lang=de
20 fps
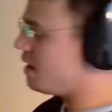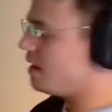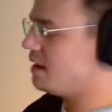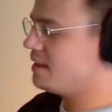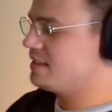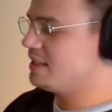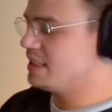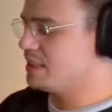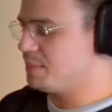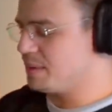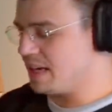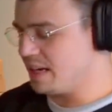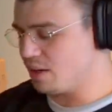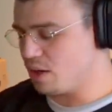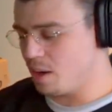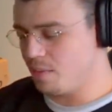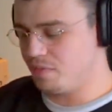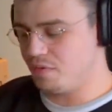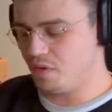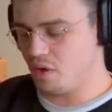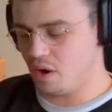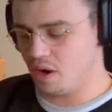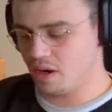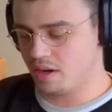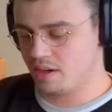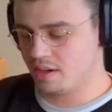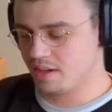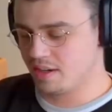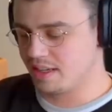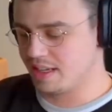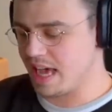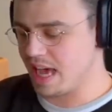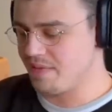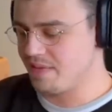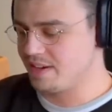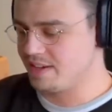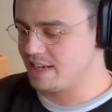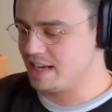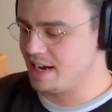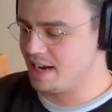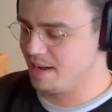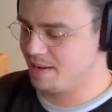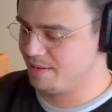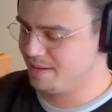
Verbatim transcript: Das nächste Paket kommt von Kevin Teller.